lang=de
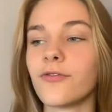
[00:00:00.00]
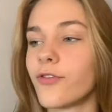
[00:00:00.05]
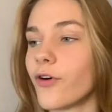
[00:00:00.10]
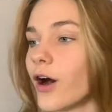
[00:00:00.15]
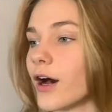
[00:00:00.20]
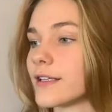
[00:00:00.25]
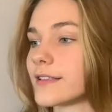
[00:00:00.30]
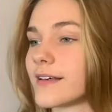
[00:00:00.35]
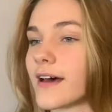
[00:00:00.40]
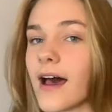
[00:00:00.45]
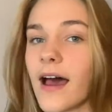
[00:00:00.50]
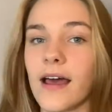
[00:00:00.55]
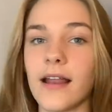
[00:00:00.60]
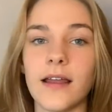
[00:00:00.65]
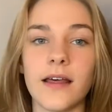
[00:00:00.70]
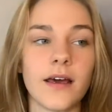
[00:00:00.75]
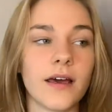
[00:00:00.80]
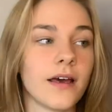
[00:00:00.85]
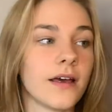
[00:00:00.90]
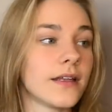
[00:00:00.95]

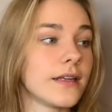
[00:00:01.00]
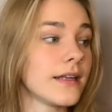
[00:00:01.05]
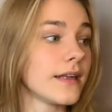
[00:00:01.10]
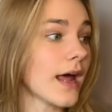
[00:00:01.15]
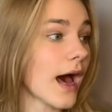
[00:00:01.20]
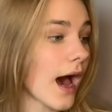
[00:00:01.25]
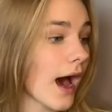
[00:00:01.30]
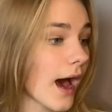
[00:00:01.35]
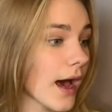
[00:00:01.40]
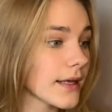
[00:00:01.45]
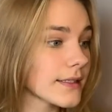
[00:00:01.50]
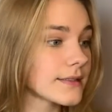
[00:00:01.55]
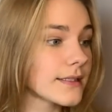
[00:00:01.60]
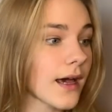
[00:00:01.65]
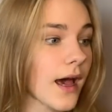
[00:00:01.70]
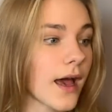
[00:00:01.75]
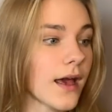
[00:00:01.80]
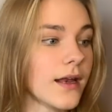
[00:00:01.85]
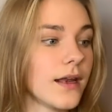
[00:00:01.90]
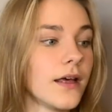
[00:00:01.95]
Vorteile,
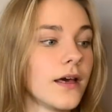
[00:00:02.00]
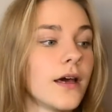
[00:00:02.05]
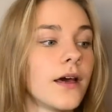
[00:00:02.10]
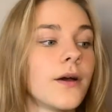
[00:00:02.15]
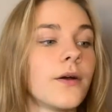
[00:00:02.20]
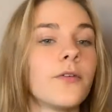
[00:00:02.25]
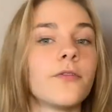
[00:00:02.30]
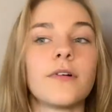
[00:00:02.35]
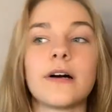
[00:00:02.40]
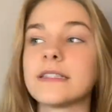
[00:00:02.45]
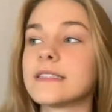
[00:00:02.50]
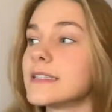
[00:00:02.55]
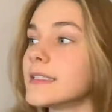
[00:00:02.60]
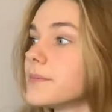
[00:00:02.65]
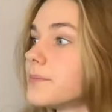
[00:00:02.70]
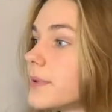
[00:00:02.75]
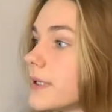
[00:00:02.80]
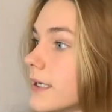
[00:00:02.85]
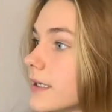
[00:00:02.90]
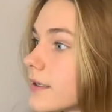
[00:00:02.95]
Nachteile, was sie
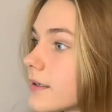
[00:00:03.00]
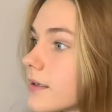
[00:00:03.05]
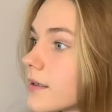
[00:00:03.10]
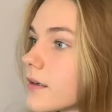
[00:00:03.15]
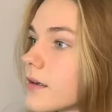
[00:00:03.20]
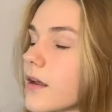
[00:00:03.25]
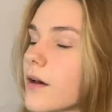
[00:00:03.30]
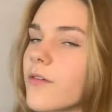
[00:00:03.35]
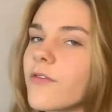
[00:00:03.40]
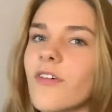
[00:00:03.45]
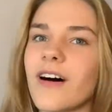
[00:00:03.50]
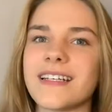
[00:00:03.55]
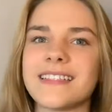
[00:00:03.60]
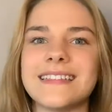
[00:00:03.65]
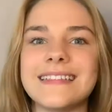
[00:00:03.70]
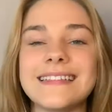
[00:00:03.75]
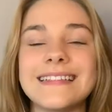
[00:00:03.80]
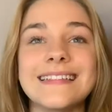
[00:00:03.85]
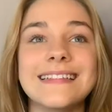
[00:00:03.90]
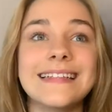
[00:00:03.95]
bieten, was
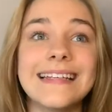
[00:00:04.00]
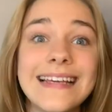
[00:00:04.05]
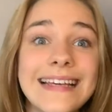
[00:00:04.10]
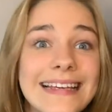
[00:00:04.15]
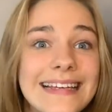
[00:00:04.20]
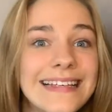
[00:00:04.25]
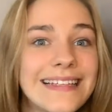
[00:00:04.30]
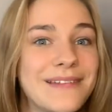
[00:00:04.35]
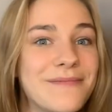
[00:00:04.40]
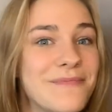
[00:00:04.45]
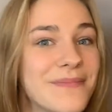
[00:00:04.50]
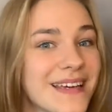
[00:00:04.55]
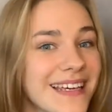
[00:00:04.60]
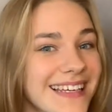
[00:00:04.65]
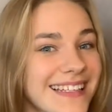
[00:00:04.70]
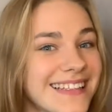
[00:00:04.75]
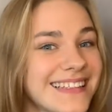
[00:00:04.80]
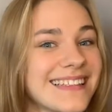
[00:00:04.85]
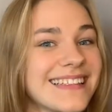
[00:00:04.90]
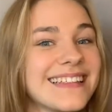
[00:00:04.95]
sie nicht
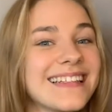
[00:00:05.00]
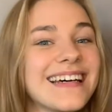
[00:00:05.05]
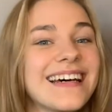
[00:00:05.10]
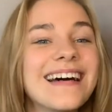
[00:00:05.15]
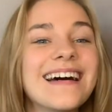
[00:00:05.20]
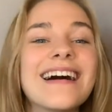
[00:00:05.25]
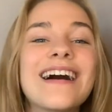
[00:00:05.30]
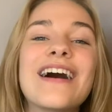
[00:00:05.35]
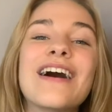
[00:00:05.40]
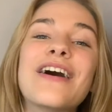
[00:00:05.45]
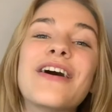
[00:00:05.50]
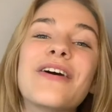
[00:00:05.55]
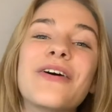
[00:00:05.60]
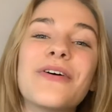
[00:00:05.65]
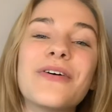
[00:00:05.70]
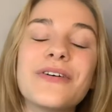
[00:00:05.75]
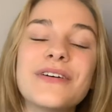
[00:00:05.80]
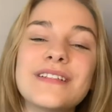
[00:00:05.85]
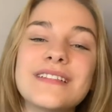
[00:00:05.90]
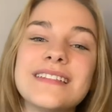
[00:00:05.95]
bieten.
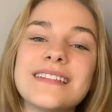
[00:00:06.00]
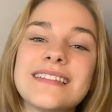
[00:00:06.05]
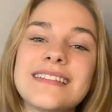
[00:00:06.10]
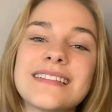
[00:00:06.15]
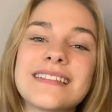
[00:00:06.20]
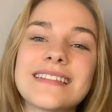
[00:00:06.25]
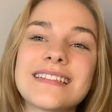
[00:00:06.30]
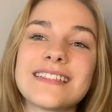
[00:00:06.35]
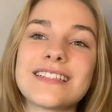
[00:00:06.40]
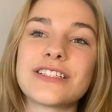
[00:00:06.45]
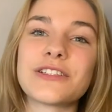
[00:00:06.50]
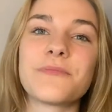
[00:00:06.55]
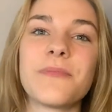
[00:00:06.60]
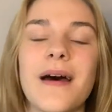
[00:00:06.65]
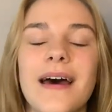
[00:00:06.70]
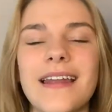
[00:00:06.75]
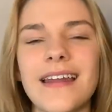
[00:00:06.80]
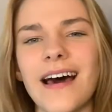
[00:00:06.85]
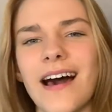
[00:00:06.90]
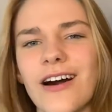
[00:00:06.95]
Und
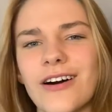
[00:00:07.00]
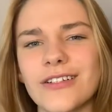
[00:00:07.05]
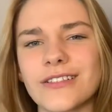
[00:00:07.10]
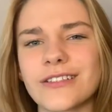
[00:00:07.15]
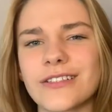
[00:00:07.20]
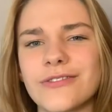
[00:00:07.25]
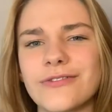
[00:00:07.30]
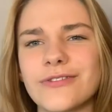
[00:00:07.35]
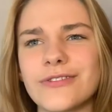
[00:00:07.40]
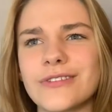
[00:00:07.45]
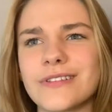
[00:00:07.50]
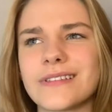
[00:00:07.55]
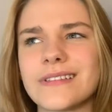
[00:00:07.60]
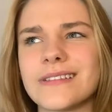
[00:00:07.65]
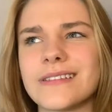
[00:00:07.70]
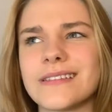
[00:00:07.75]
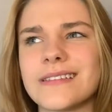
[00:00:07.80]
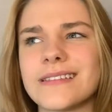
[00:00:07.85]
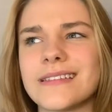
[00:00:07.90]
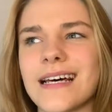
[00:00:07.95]
später
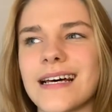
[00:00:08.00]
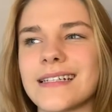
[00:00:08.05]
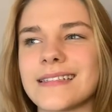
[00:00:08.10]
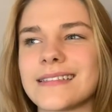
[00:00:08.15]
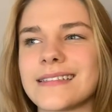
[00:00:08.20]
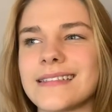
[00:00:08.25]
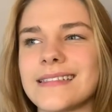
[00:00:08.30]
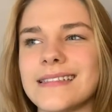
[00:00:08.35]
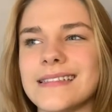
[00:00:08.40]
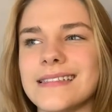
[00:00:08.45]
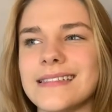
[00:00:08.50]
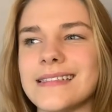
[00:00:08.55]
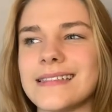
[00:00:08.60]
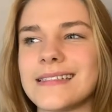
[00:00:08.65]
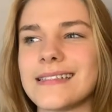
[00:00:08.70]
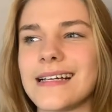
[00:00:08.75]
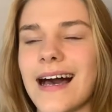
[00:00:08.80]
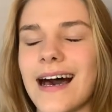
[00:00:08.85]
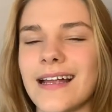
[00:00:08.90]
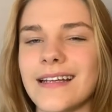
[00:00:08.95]
herausgefunden, dass
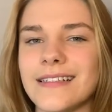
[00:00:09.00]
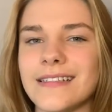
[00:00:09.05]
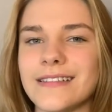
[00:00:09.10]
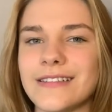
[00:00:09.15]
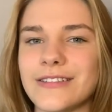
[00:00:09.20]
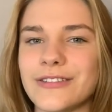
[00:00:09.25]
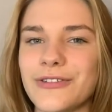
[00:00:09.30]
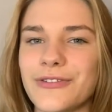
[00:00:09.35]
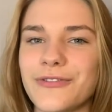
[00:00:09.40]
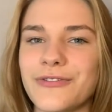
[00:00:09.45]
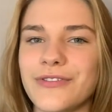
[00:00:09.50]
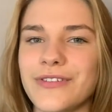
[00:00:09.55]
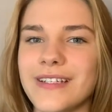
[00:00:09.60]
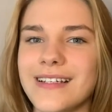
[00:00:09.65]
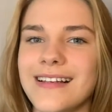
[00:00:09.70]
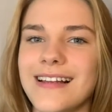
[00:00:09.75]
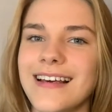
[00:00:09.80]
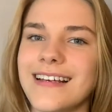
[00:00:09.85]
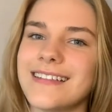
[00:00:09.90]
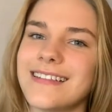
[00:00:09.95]
ich gar nicht so
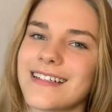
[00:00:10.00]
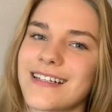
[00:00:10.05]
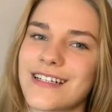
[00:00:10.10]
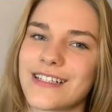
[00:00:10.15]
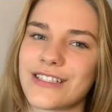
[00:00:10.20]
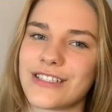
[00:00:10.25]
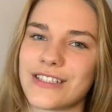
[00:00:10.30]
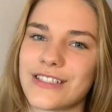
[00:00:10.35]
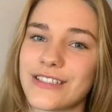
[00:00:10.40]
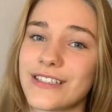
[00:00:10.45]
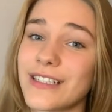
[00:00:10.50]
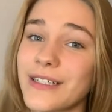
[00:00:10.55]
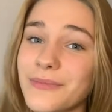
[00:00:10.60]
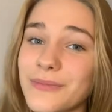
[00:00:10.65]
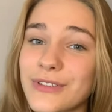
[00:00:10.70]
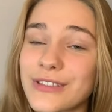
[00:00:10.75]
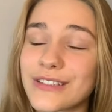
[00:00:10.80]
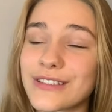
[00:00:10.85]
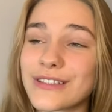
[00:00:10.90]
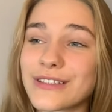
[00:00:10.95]
viel hätte recherchieren
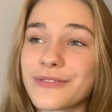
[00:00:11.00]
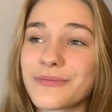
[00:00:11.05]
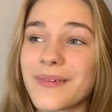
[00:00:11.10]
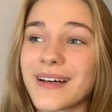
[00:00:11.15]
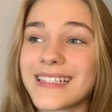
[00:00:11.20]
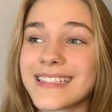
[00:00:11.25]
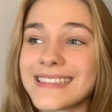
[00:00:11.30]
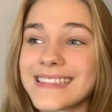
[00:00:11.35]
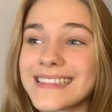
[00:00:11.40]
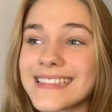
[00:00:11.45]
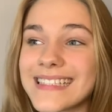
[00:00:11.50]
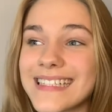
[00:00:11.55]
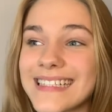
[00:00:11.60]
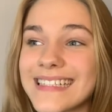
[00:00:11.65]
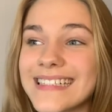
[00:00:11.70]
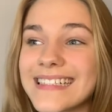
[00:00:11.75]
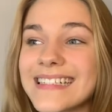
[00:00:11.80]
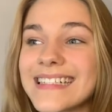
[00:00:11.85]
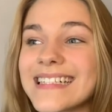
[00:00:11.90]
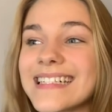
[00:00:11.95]
müssen zu manchen
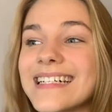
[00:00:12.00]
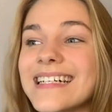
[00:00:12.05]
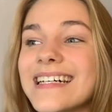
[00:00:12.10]
Dingen.